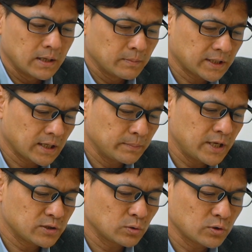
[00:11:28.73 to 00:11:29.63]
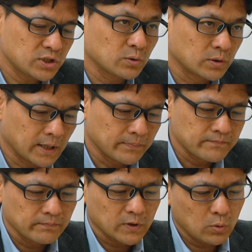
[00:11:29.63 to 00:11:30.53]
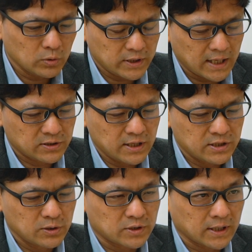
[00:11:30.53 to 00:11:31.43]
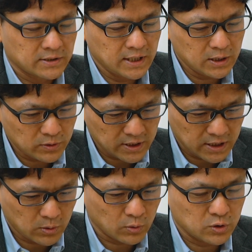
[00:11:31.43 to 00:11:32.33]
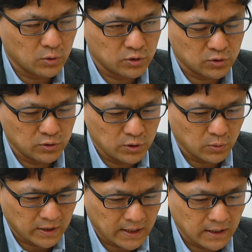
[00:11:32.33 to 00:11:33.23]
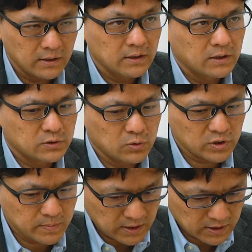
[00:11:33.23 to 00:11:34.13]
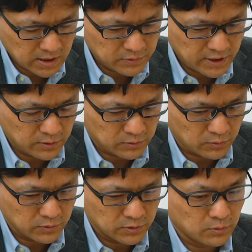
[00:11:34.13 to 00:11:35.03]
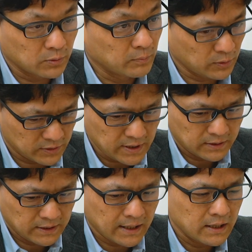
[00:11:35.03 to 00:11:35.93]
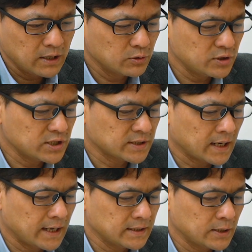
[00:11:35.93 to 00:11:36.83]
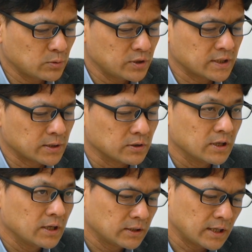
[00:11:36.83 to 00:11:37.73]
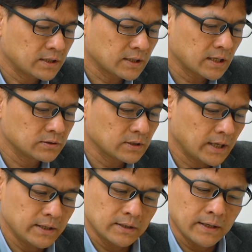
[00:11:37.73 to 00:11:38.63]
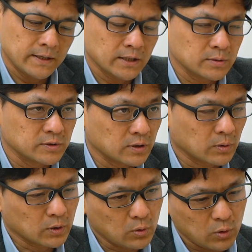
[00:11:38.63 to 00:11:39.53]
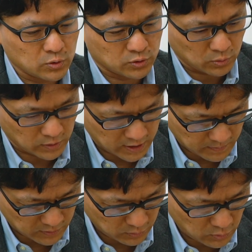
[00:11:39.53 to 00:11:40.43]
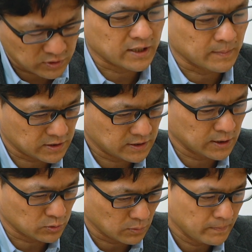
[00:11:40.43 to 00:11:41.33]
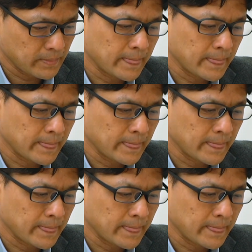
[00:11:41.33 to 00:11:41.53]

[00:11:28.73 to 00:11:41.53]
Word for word: また、ベースロード市場では、大手発電事業者が制度的にこの供出する量から、常時バックアップ電力というこのものです。や、類似した相対取引である適格相対契約分というのは、これ控除することが決まるとされています、制度上。